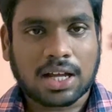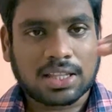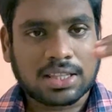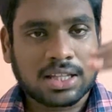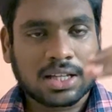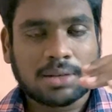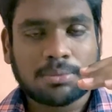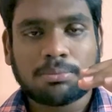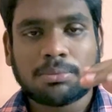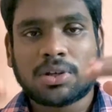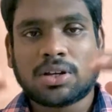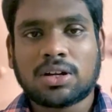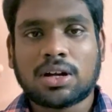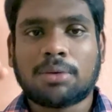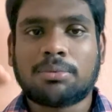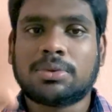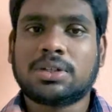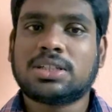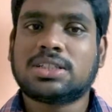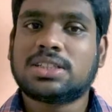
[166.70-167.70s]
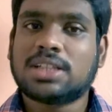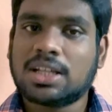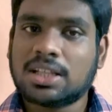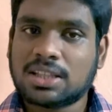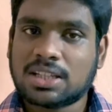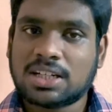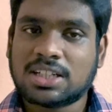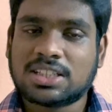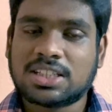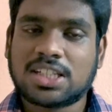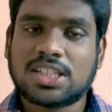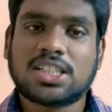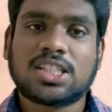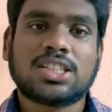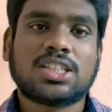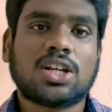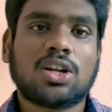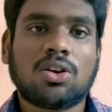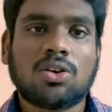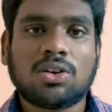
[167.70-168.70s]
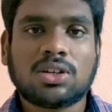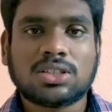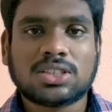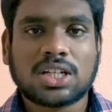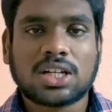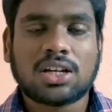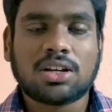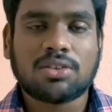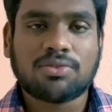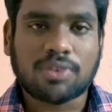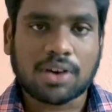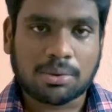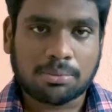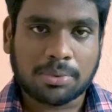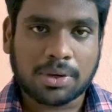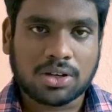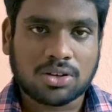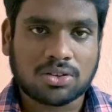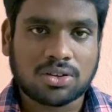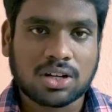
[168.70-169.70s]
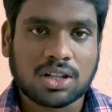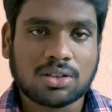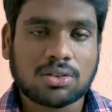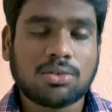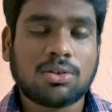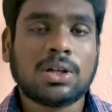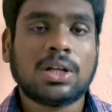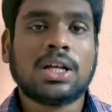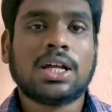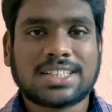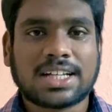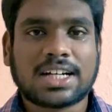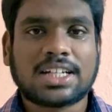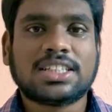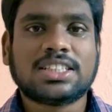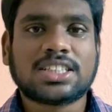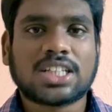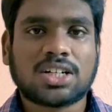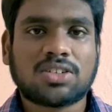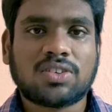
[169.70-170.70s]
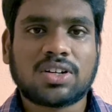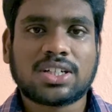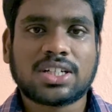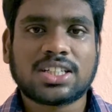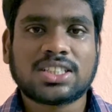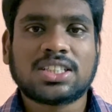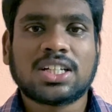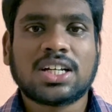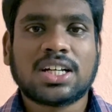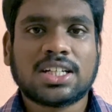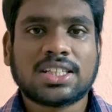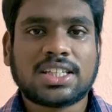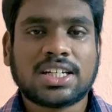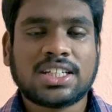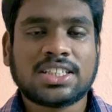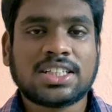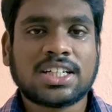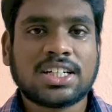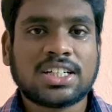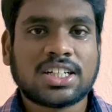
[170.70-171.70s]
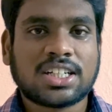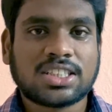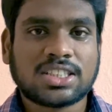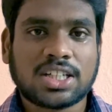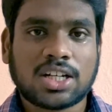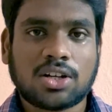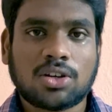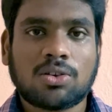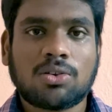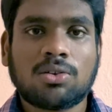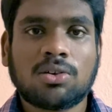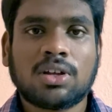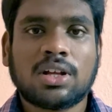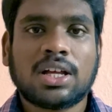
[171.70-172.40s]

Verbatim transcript: అది మీరు గమనిస్తే త్రీ సిలిండర్ ఇంజన్లో ఇంజన్ రిఫైన్మెంట్ ఉండదు సెకండ్ డిసడ్వాంటేజ్ త్రీ సిలిండర్ ఇంజన్లో